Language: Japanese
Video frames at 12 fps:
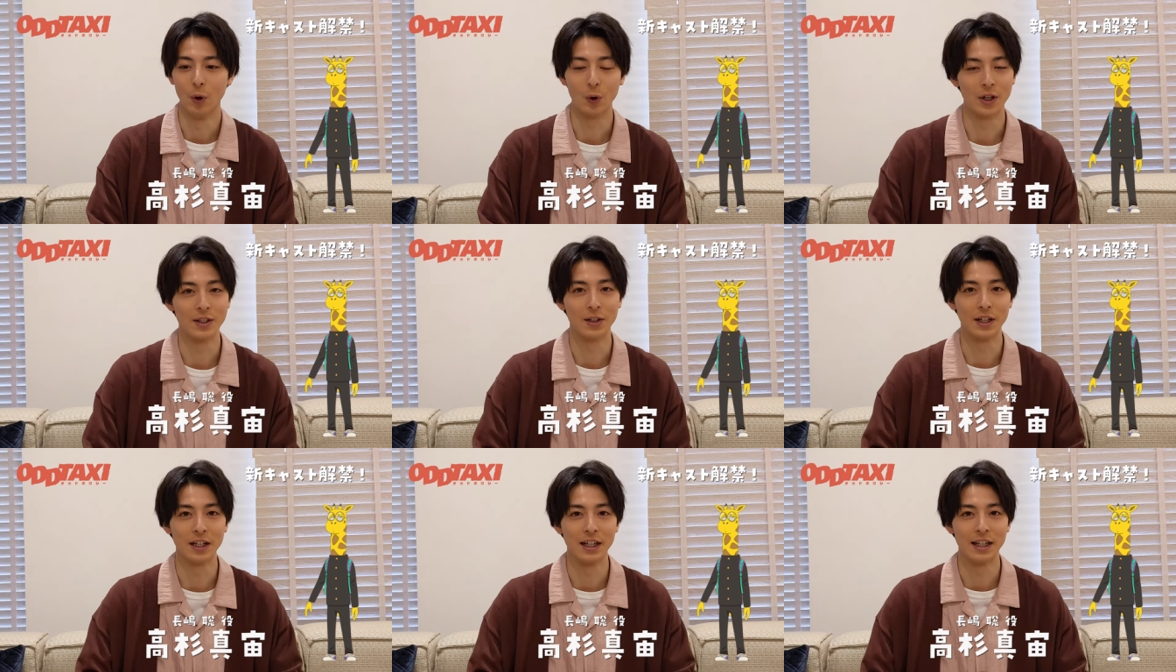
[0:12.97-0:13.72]
お気づ
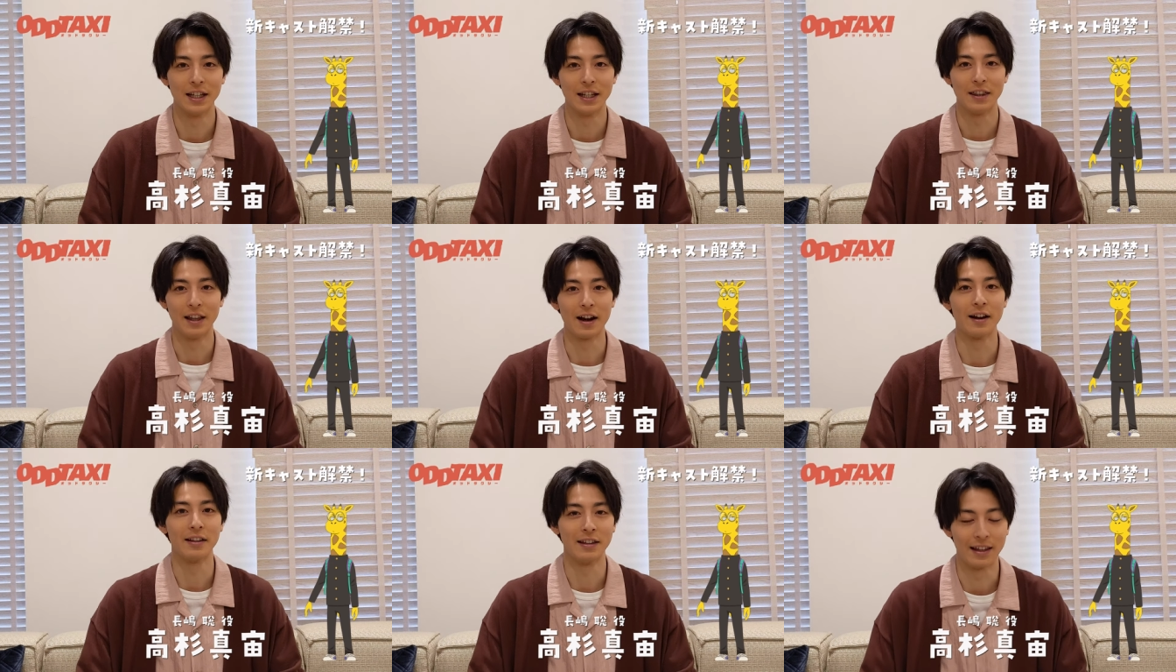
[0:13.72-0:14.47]
きにな
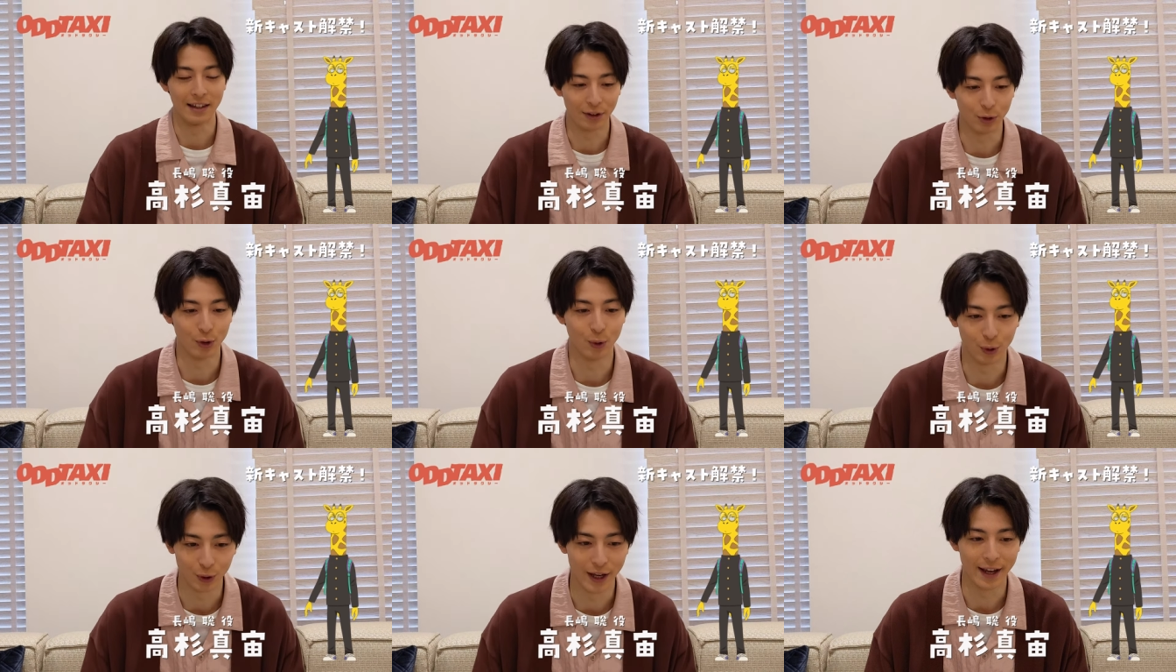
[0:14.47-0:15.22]
られていたという
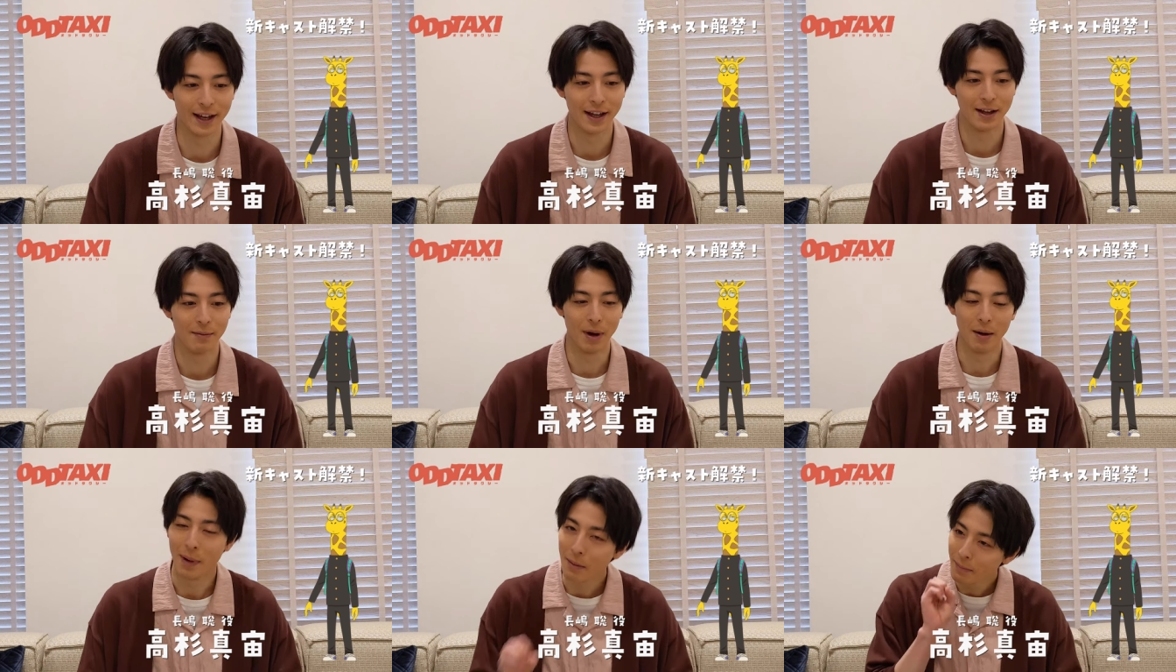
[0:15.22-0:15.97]
ことで、
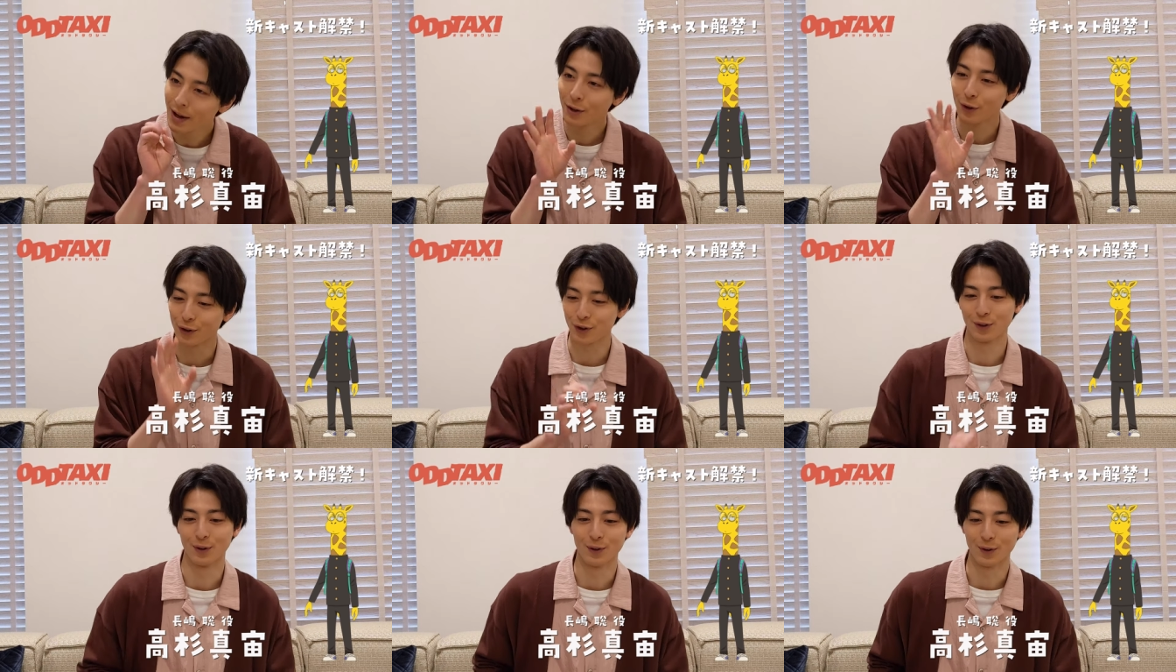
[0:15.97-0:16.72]
まあ、まんまの
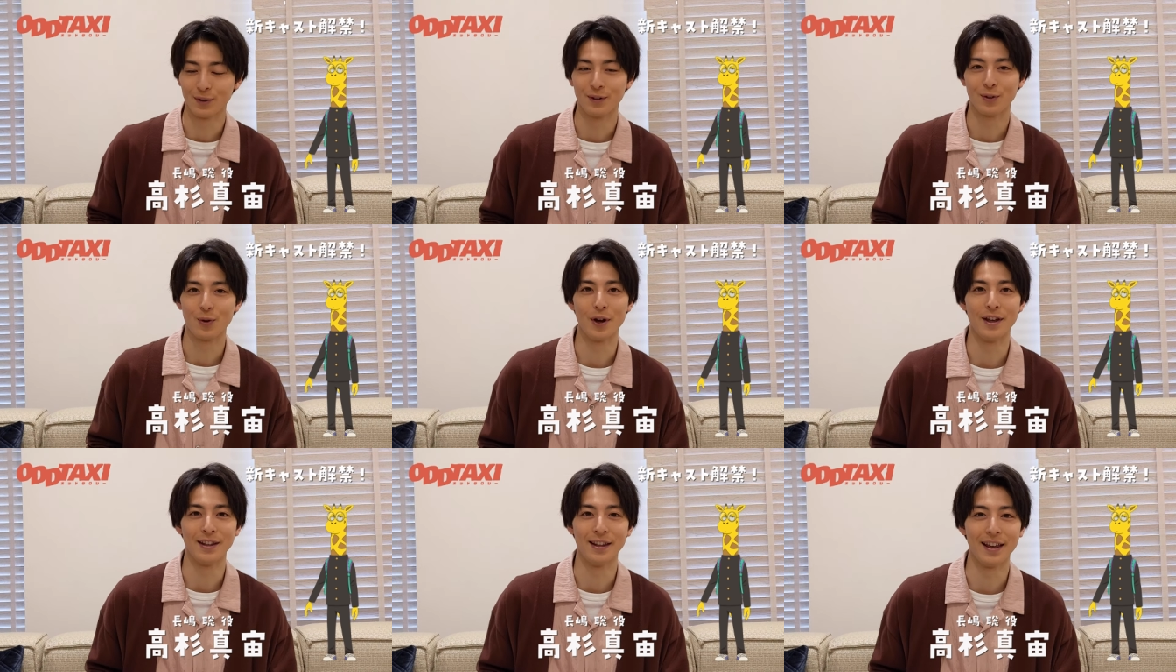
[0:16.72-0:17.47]
ちょっと声
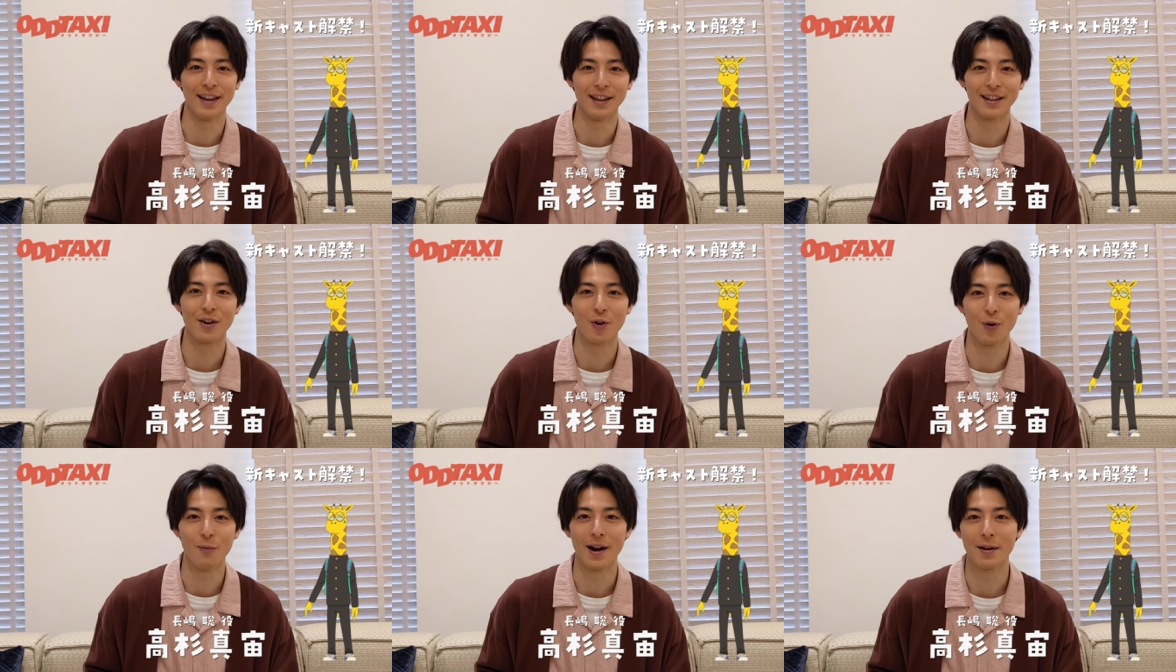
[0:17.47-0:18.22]
で結
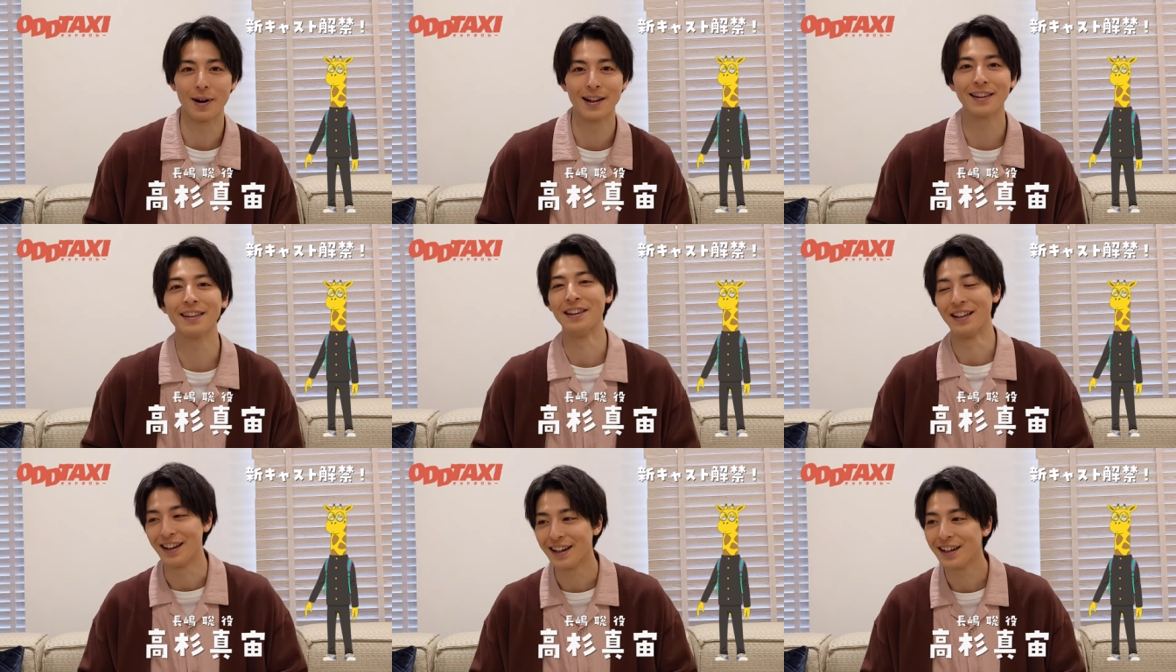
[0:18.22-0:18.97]
構バレバレだったん
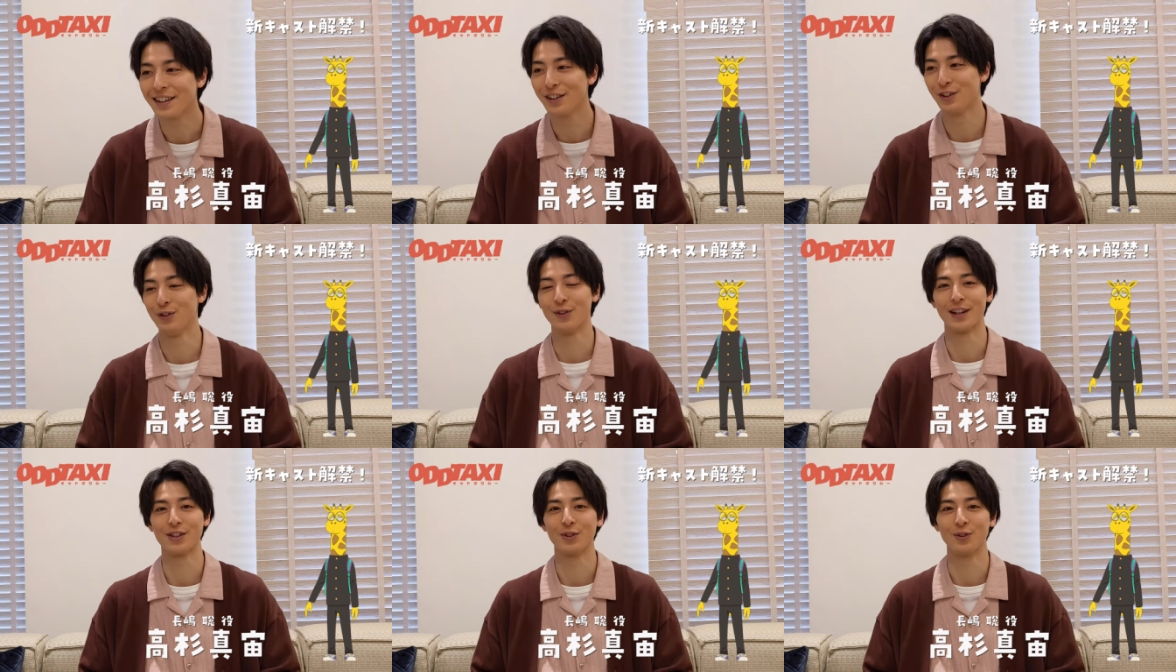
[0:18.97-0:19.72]
だなっていうの
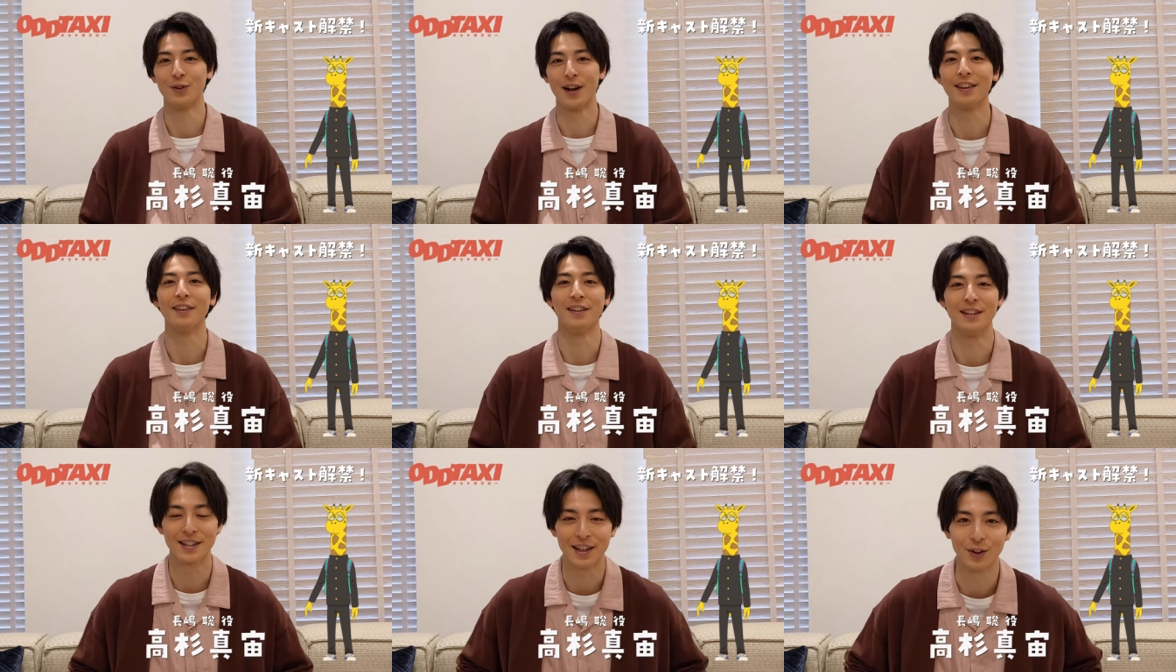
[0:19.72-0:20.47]
がちょっとあったん
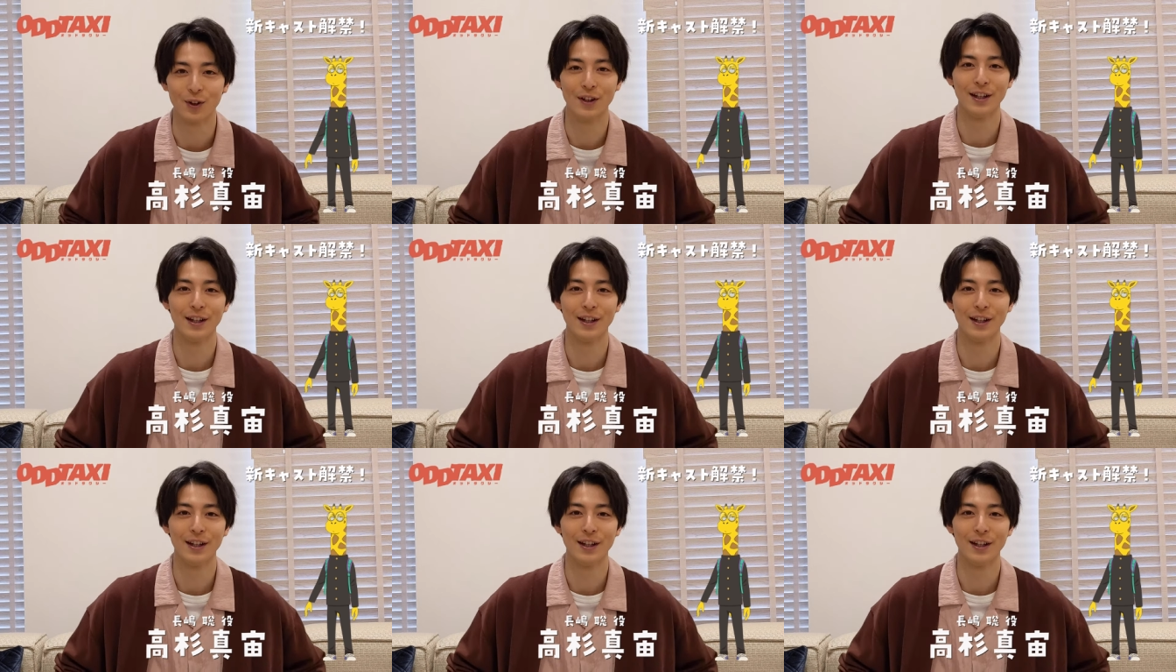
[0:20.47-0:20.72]
ですけど、